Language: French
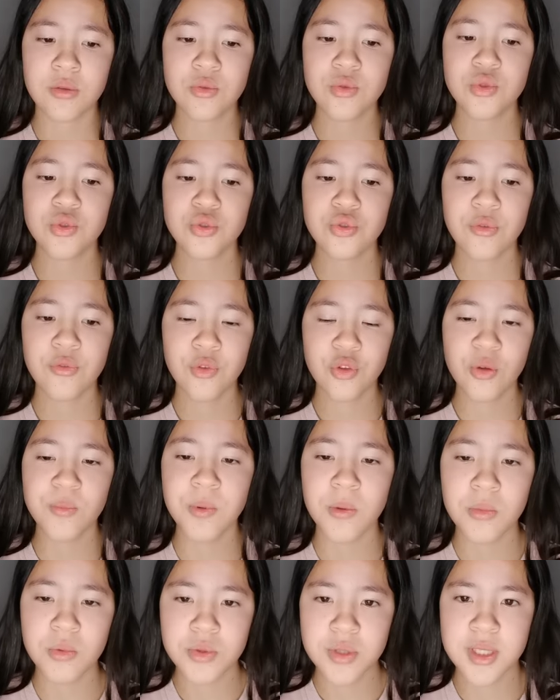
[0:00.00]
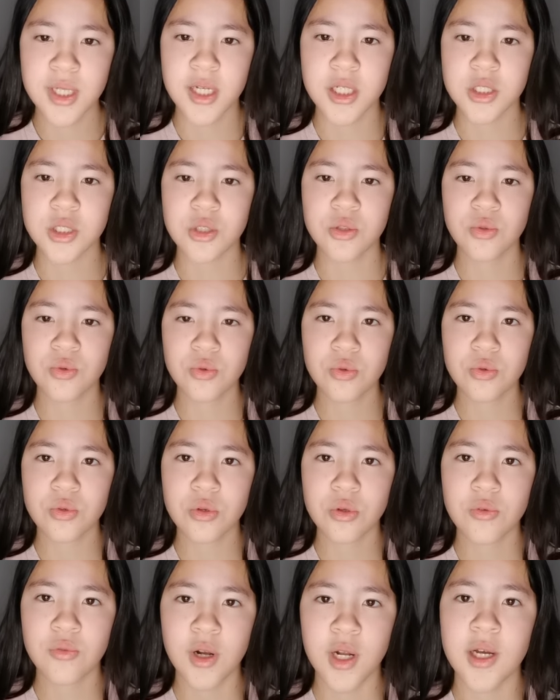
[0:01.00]
donc je suis venue pour mon stage.
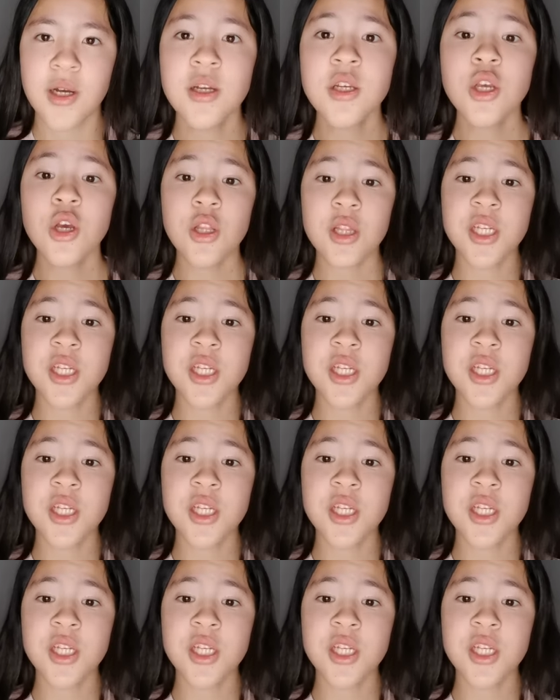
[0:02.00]
Donc voilà.